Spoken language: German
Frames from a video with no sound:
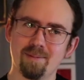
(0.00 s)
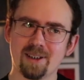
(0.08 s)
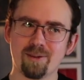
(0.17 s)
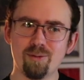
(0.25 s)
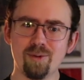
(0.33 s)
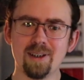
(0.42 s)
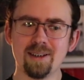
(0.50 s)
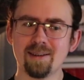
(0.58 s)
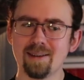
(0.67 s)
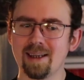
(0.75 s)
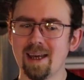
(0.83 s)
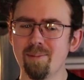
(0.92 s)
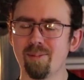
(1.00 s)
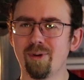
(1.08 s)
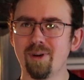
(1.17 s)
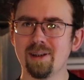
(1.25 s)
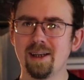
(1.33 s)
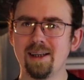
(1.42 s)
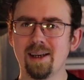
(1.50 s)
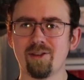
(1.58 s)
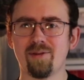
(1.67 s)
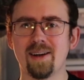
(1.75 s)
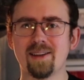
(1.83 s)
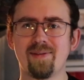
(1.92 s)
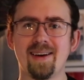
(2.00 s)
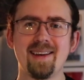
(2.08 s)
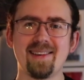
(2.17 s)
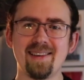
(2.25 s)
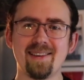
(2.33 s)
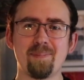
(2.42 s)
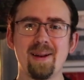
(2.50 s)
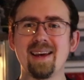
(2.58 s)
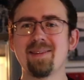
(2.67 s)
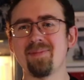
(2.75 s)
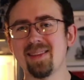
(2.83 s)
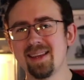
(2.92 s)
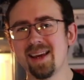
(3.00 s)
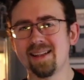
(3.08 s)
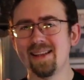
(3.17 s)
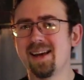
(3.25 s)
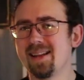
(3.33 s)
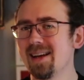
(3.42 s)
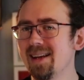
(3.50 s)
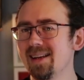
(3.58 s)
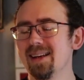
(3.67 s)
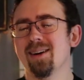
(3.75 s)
mit den Kugeln, Gameboy, naja, schwarz-weiß Display, na, na, na,